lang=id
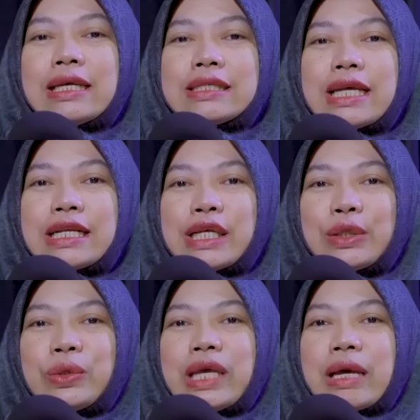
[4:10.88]
Salah
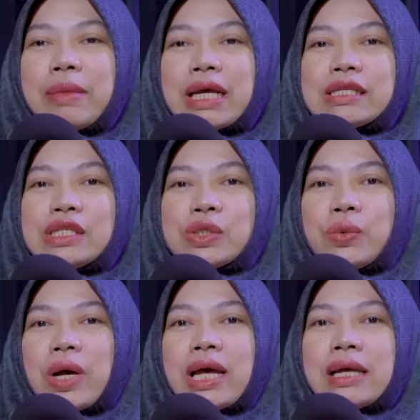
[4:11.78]
satunya
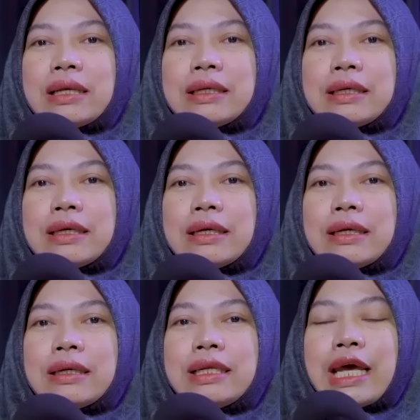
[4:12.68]
mahasiswa hmm.
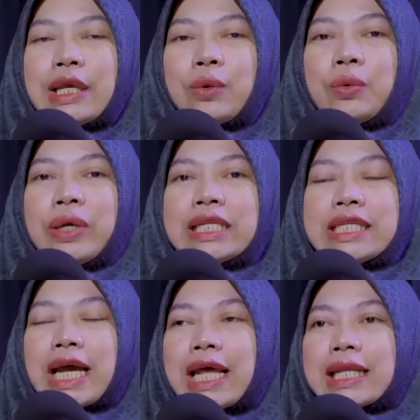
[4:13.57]
uh, dari UIN
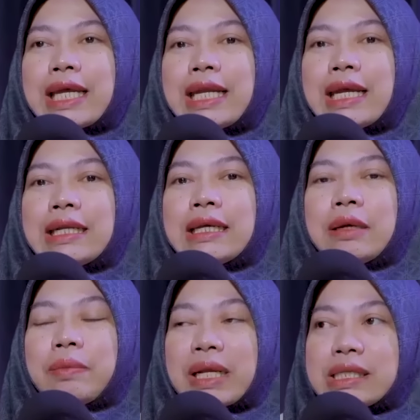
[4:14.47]
Jakarta dan
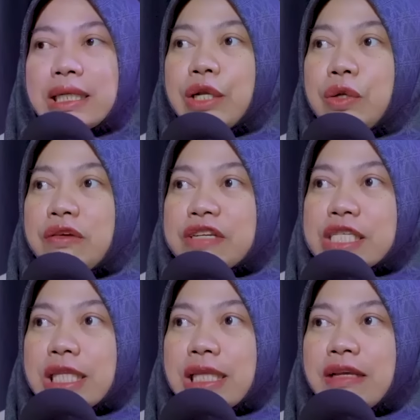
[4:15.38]
Presiden
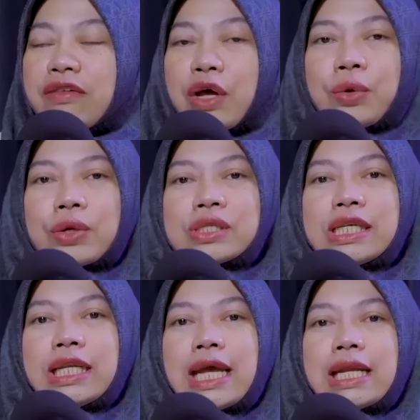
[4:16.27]
University Fahru
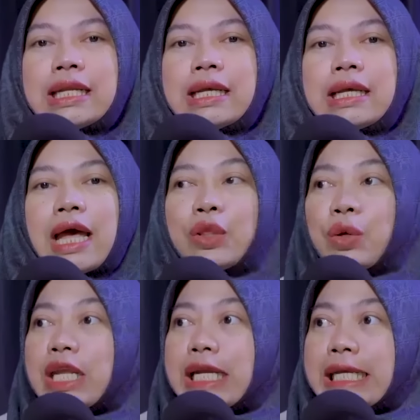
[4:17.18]
Rozi dan
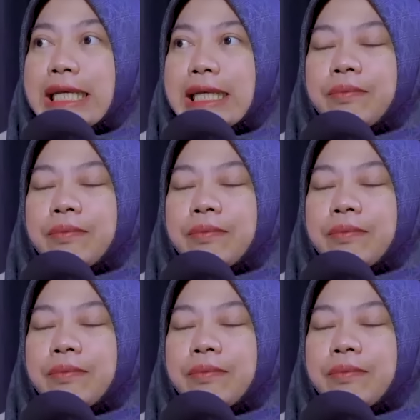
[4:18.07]
Anthony Lee.